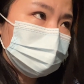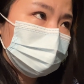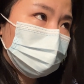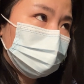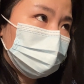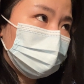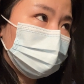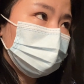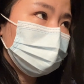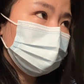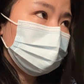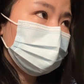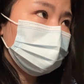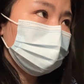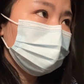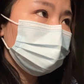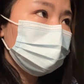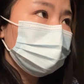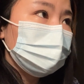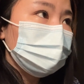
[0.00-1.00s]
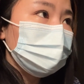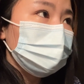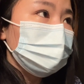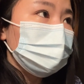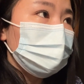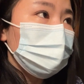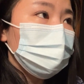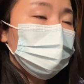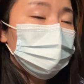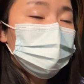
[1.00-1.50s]
然后
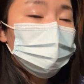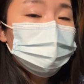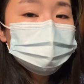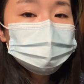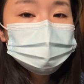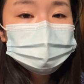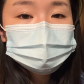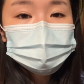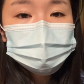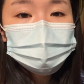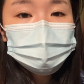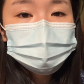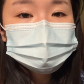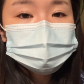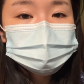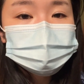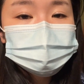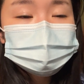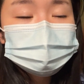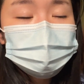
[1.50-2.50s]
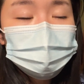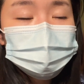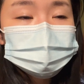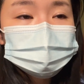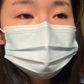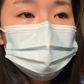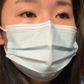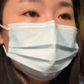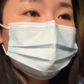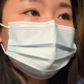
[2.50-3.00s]
喉咙的话呢是爆
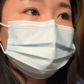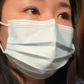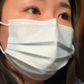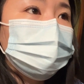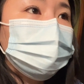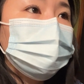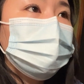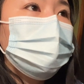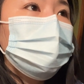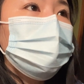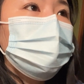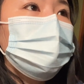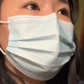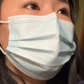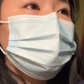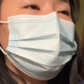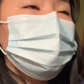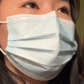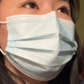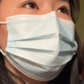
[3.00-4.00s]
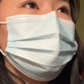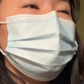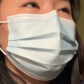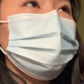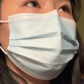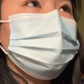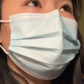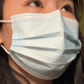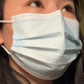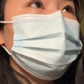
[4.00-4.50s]
痛
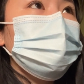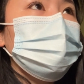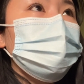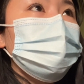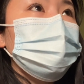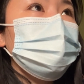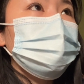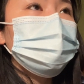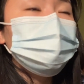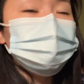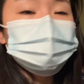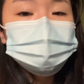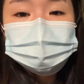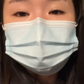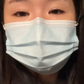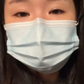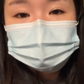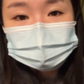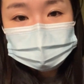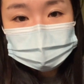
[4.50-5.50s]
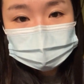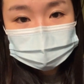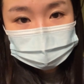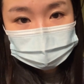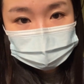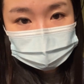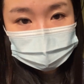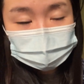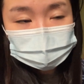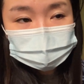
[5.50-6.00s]
的，一点点咳
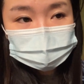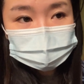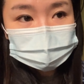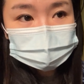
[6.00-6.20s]
嗽，